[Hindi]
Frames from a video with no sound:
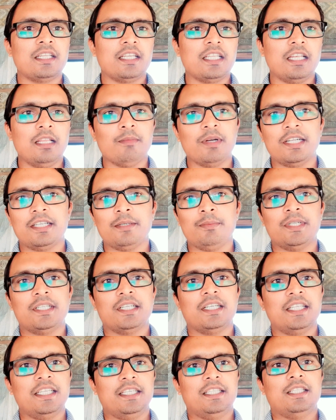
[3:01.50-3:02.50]
के लिए मल्टीमीटर
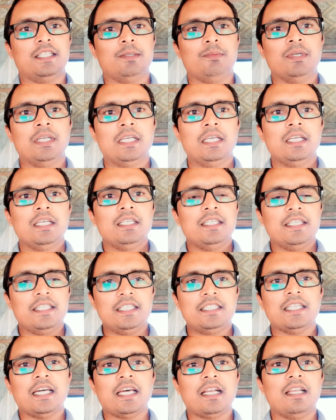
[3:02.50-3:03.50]
नहीं है था यदि
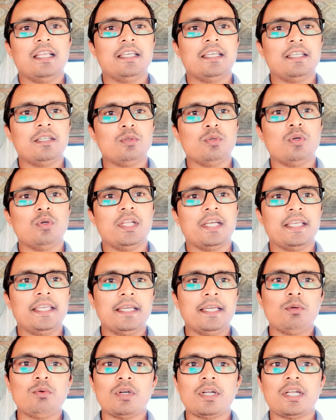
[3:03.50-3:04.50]
चार लगे हैं दो लगे हैं
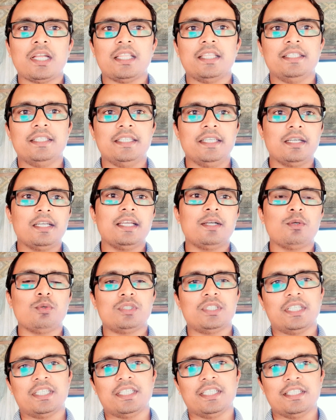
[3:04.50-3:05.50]
एक को हटा दीजिए एक एक को
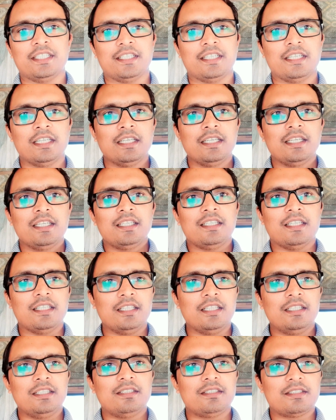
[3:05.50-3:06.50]
चेक कीजिए
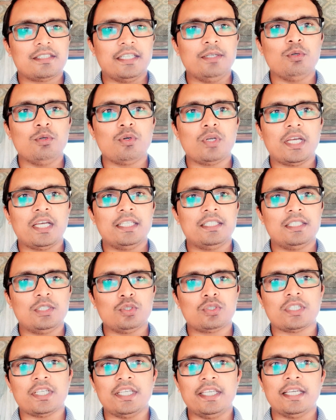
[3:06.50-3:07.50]
यदि सही हो रहा है जो
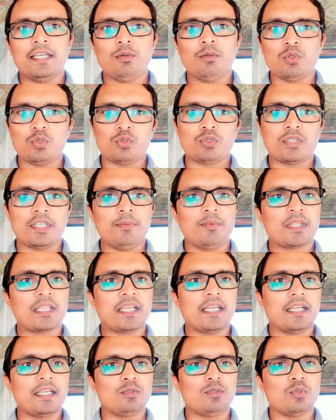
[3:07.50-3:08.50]
सही है वो तो सही
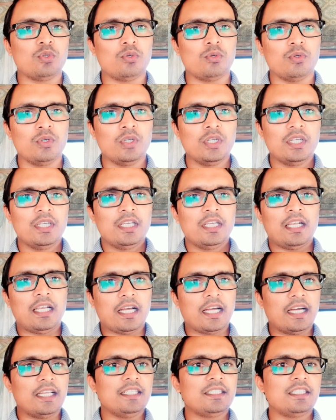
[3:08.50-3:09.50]
बताएगा जो
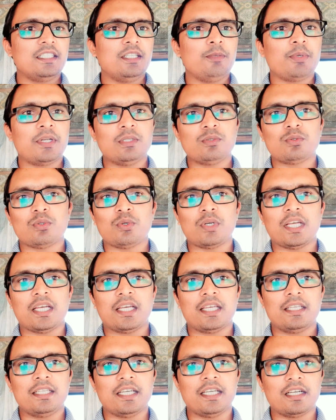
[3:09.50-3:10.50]
लगाने से डिफरेंस हो रहा
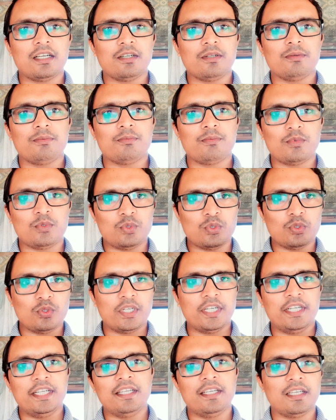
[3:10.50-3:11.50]
है या जो
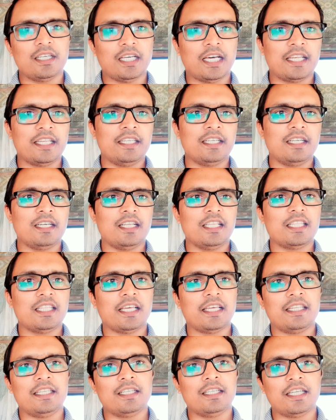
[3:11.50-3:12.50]
रीडिंग आ रही है गलत आ
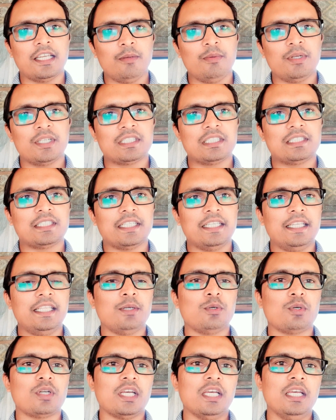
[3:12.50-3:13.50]
रही है कैलकुलेशन सही नहीं
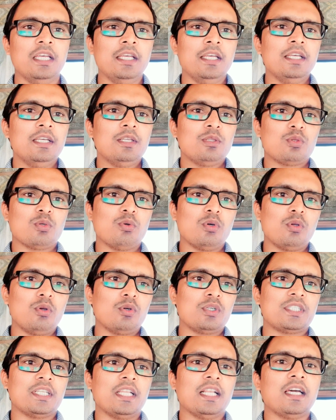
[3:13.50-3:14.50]
हो रहा है तो वो
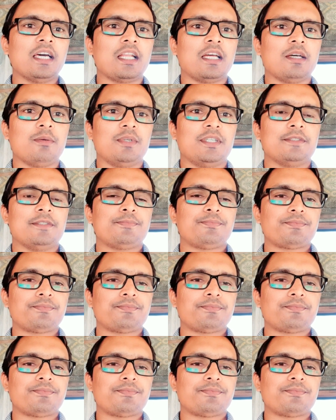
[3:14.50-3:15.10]
लोड सेल ख़राब है